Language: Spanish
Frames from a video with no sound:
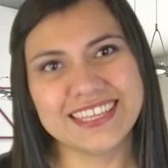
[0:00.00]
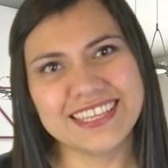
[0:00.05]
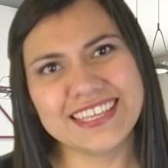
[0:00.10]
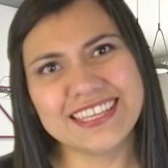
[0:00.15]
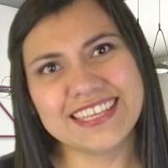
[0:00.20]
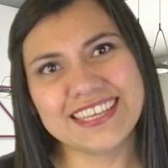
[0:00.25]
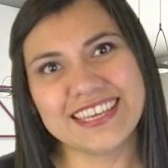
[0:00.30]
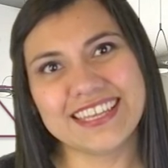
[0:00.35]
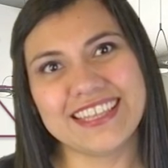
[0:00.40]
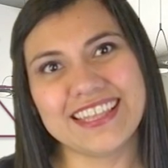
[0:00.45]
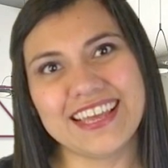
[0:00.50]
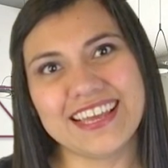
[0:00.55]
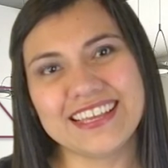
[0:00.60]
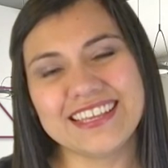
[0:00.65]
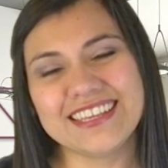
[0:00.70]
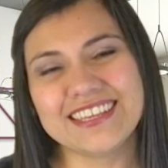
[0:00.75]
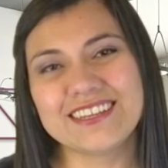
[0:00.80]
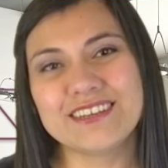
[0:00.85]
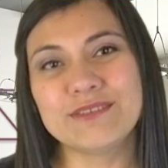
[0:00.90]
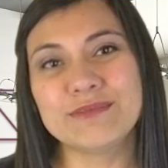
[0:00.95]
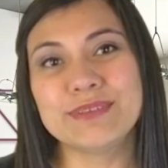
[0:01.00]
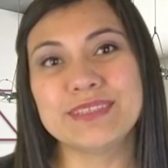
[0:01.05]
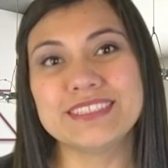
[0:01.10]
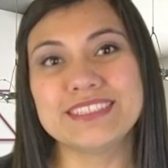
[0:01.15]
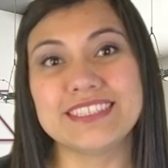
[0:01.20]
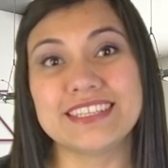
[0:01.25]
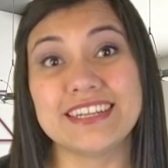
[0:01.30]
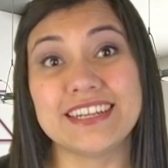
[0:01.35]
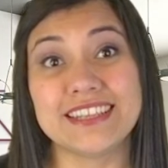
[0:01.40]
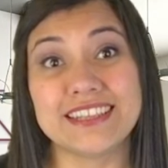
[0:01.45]
y que de ahí
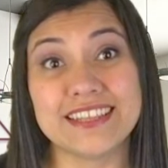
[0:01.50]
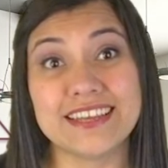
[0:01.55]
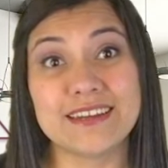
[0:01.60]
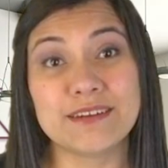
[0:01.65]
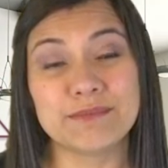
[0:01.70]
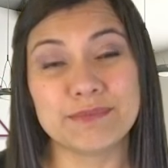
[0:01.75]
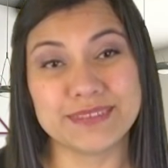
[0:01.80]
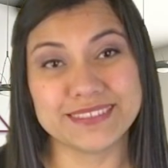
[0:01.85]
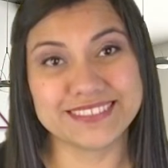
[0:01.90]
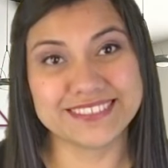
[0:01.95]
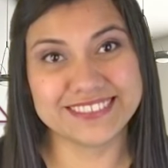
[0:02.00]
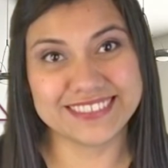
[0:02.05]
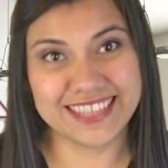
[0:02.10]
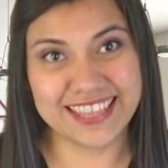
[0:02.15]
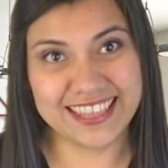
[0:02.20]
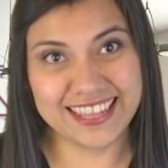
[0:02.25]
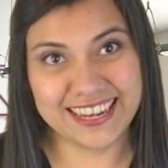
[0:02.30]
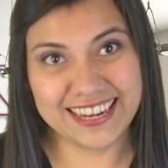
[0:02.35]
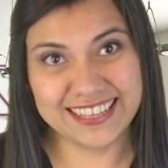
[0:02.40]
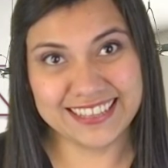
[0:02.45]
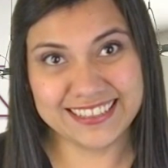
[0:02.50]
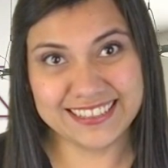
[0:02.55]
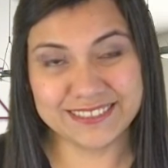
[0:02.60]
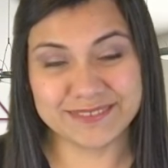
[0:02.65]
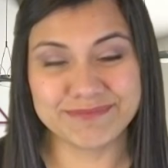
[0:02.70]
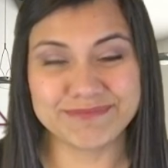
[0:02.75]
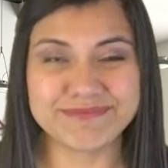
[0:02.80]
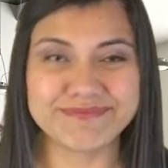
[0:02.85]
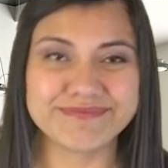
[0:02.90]
comiencen a dar pasos adelante.